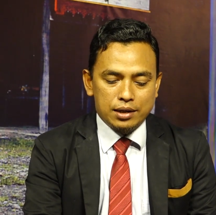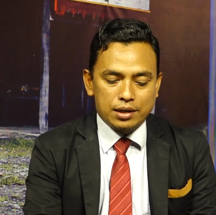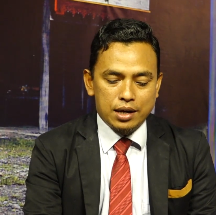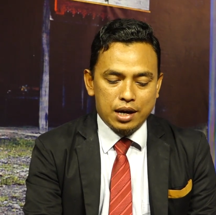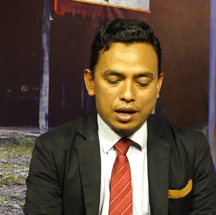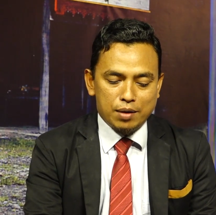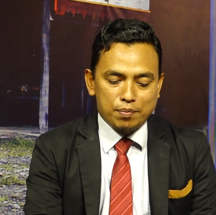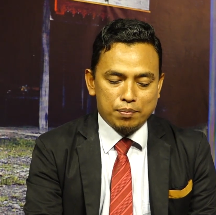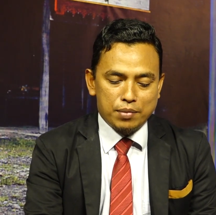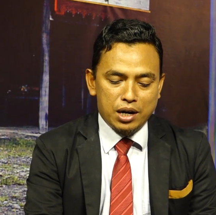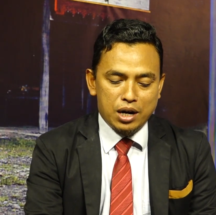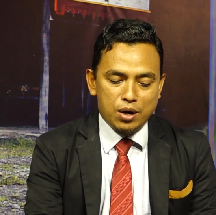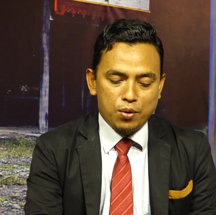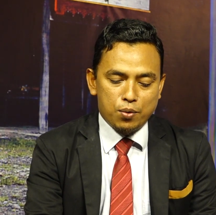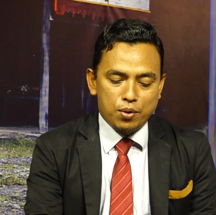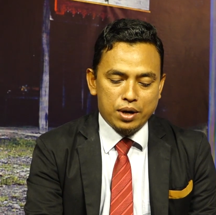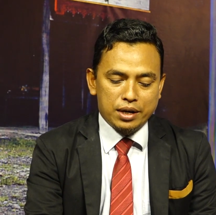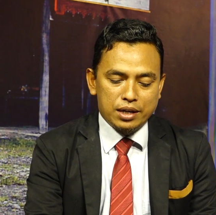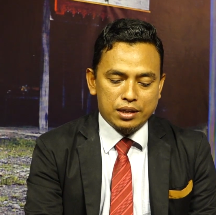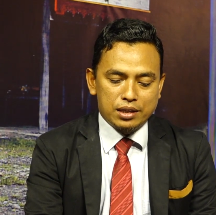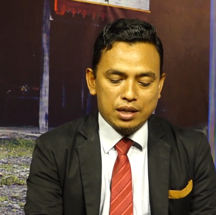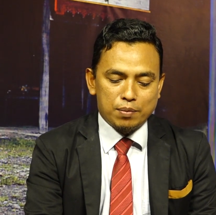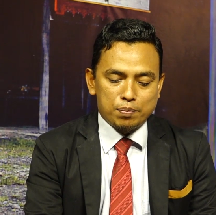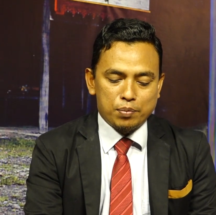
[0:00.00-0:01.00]
Dharma
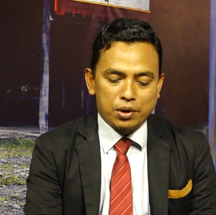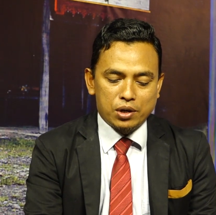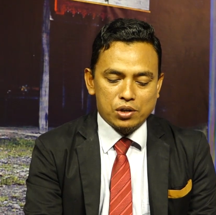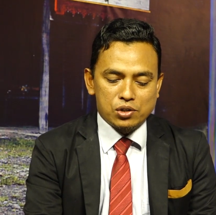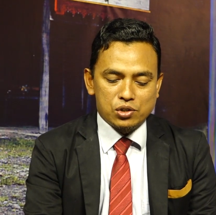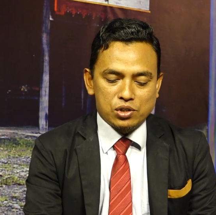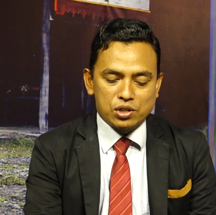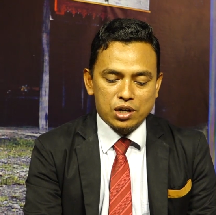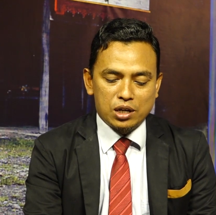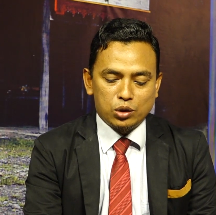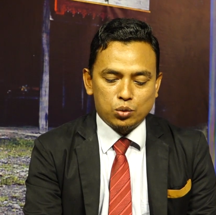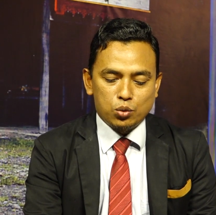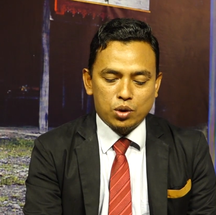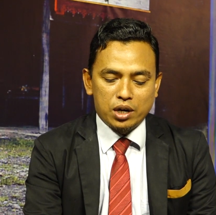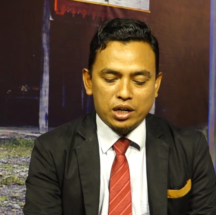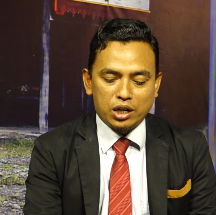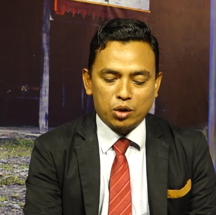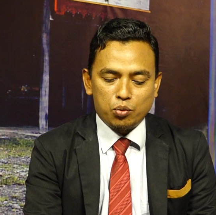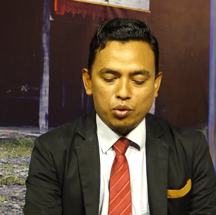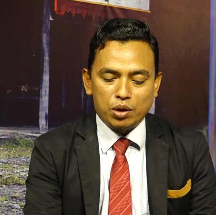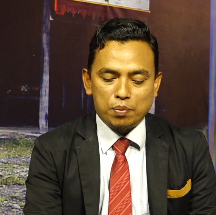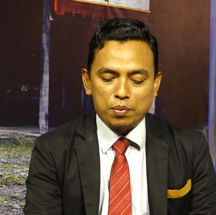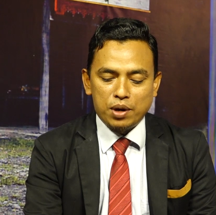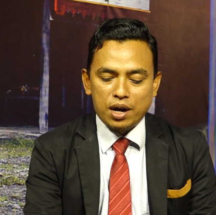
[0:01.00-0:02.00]
Wanita Persatuan
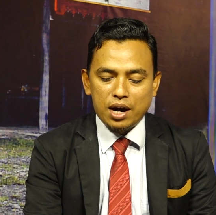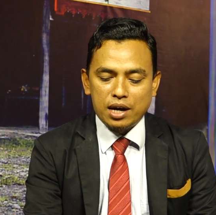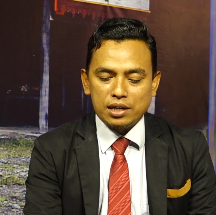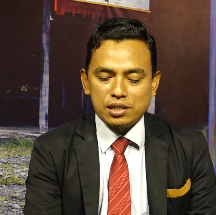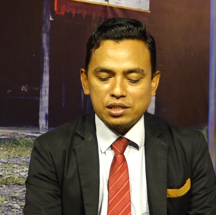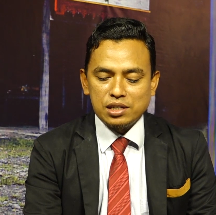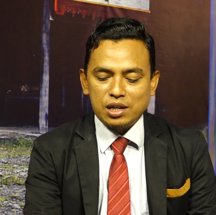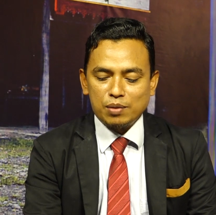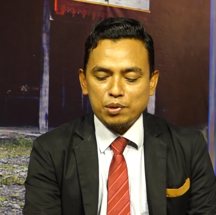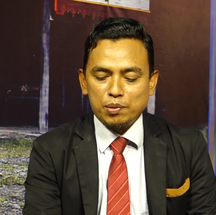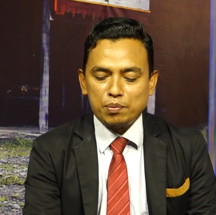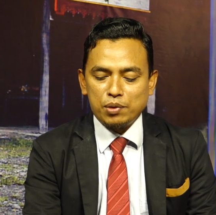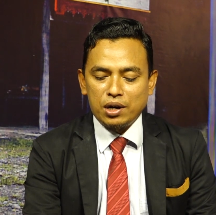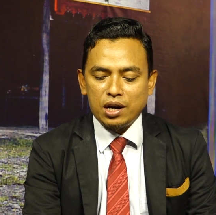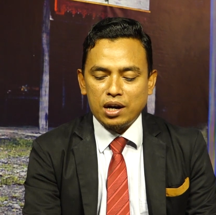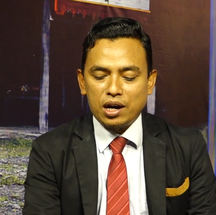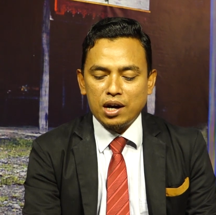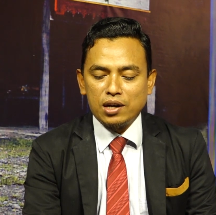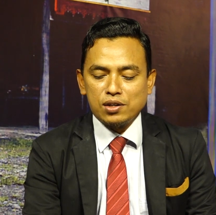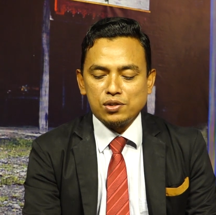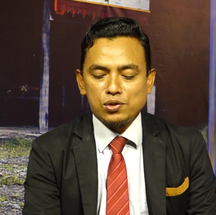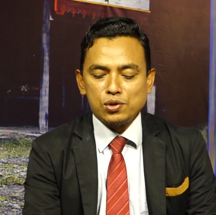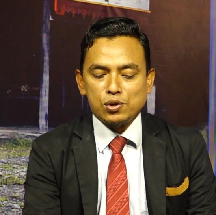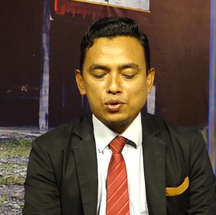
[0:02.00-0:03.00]
DWP Aceh
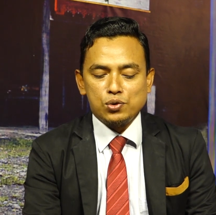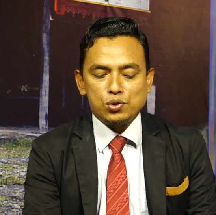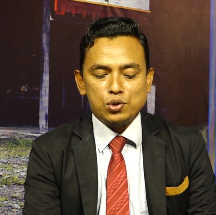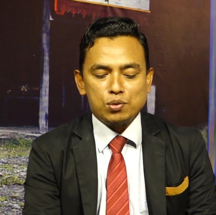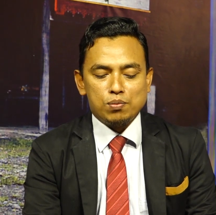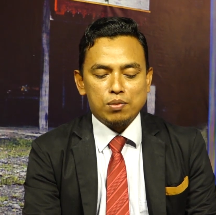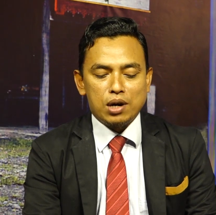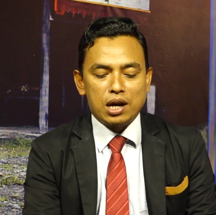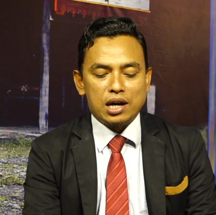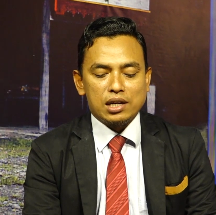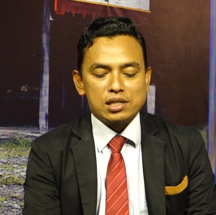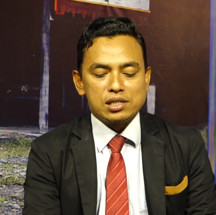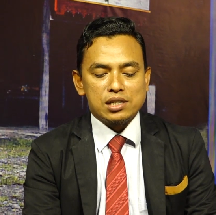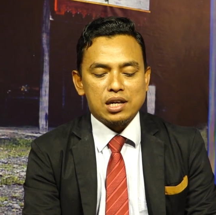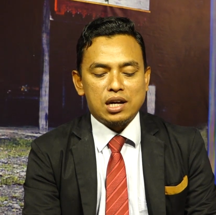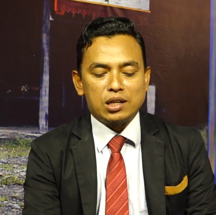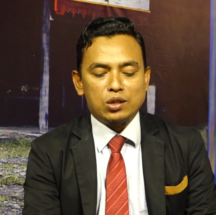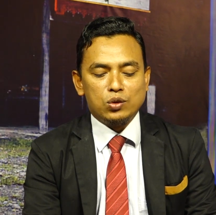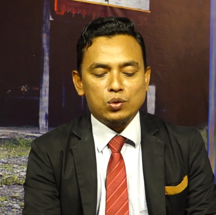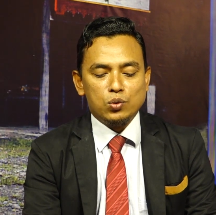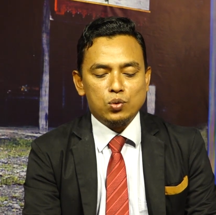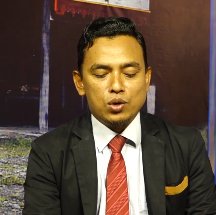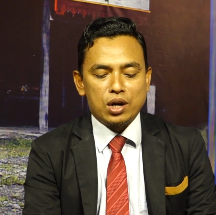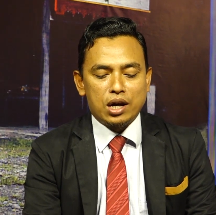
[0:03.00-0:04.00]
memberikan sejumlah
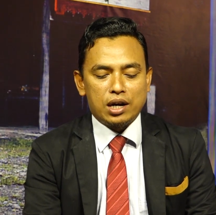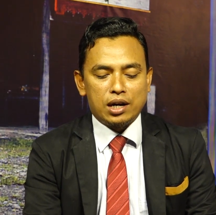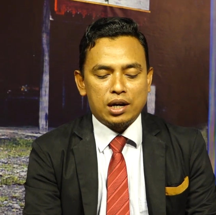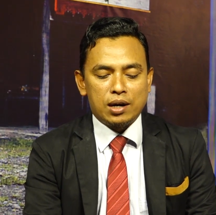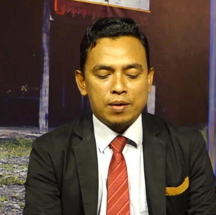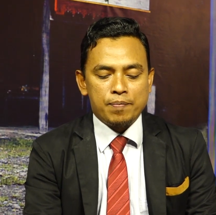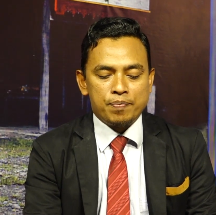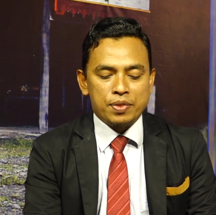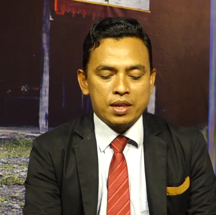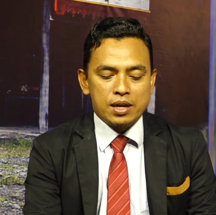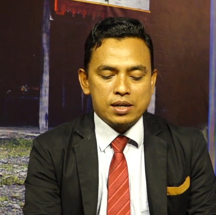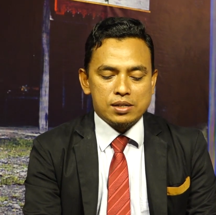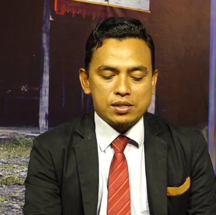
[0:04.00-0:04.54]
santunan,